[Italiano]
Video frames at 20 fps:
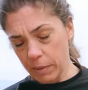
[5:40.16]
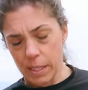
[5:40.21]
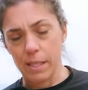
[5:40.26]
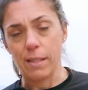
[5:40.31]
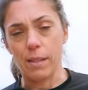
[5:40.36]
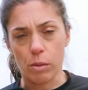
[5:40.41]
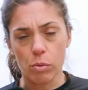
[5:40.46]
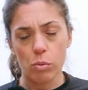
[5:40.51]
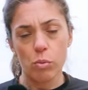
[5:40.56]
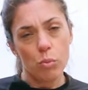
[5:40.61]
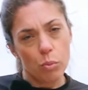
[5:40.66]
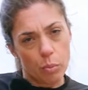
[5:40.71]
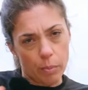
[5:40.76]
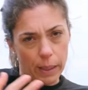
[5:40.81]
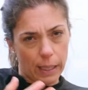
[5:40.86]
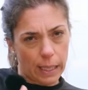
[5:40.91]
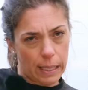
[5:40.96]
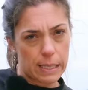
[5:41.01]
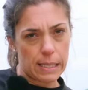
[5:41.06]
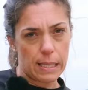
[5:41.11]
se si
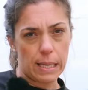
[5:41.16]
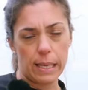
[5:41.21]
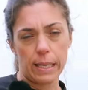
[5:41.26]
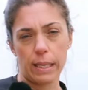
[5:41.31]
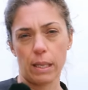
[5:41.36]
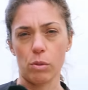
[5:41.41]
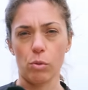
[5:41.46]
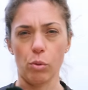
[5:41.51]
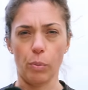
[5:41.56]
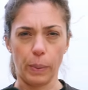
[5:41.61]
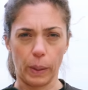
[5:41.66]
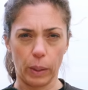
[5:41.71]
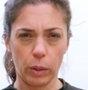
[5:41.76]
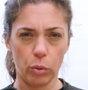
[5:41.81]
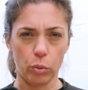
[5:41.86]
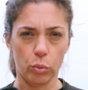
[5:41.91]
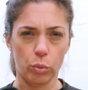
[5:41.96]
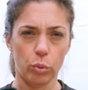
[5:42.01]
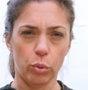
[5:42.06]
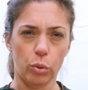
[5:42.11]
assume la sera
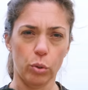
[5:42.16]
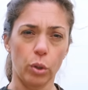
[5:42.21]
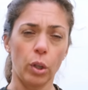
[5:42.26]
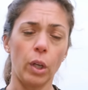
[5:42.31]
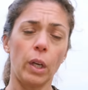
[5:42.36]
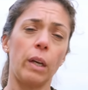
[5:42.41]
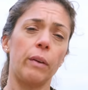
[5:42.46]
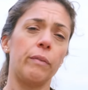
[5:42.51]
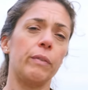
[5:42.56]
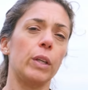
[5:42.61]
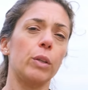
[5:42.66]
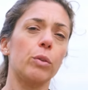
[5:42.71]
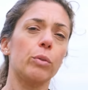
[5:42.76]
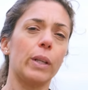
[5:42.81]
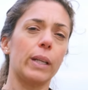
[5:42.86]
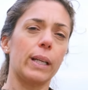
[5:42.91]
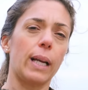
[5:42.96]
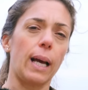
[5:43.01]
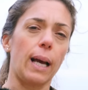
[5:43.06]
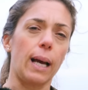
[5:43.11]
soprattutto, vi
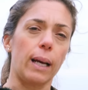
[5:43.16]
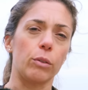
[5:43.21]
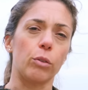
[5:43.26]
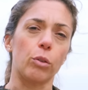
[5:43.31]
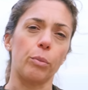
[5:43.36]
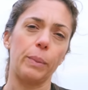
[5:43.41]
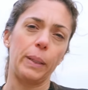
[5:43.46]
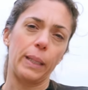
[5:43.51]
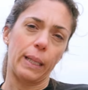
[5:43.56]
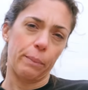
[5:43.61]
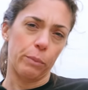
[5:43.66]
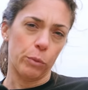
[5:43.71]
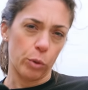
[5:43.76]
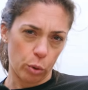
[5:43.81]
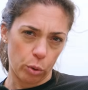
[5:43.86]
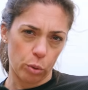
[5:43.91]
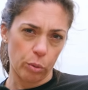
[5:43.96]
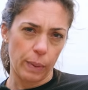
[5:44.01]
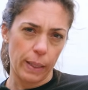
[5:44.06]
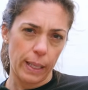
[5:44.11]
aiuterà a dormire
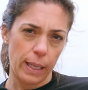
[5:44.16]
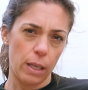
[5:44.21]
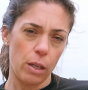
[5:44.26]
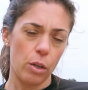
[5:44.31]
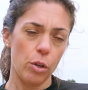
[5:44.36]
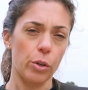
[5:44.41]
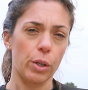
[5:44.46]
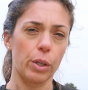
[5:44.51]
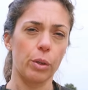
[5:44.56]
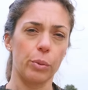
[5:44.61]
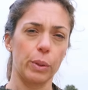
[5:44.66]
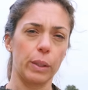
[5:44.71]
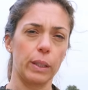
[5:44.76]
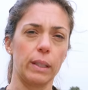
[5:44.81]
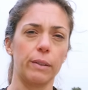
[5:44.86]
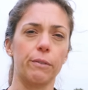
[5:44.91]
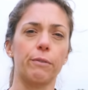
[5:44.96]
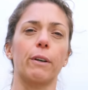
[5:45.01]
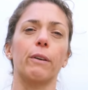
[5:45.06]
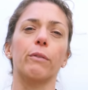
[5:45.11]
molto meglio e
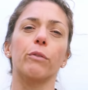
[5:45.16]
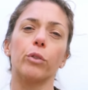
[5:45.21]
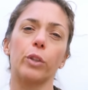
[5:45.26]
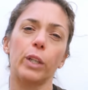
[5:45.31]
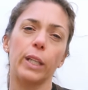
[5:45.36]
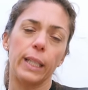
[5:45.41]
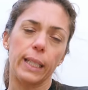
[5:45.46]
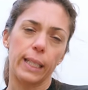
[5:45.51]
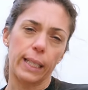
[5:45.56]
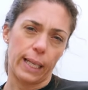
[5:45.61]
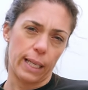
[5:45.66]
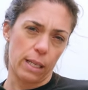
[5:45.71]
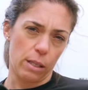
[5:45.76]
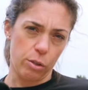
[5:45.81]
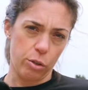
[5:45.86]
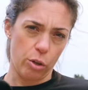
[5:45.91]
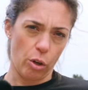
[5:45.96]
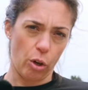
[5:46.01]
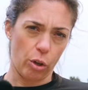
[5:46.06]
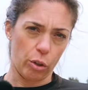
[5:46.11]
quindi favorire il
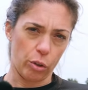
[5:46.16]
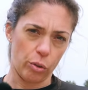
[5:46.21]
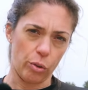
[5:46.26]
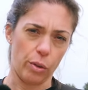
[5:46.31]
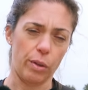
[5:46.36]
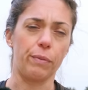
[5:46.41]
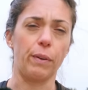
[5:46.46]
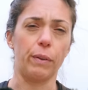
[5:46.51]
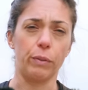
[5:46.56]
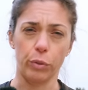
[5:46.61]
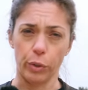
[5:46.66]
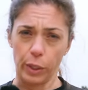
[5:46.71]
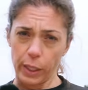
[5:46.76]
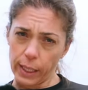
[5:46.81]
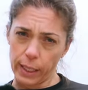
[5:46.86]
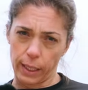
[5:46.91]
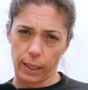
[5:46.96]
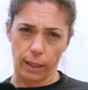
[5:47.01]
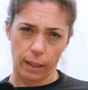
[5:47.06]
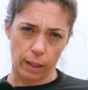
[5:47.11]
sonno e
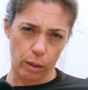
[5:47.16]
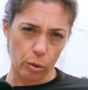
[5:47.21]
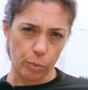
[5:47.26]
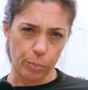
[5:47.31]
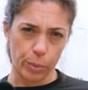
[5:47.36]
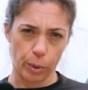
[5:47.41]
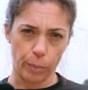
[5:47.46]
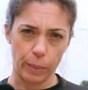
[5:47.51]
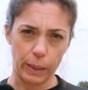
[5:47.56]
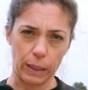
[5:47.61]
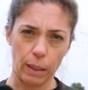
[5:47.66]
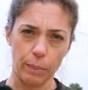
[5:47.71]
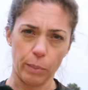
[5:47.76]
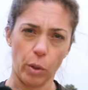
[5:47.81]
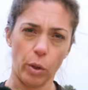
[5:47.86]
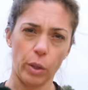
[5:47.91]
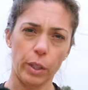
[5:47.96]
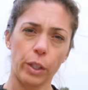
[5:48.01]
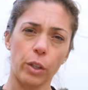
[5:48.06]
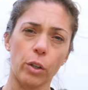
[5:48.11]
favorire il recupero
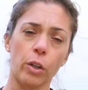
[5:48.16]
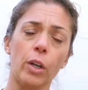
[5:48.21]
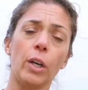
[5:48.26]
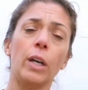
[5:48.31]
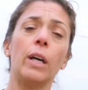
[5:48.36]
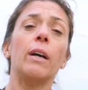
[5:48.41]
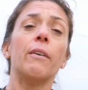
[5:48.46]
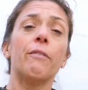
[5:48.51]
metabolico,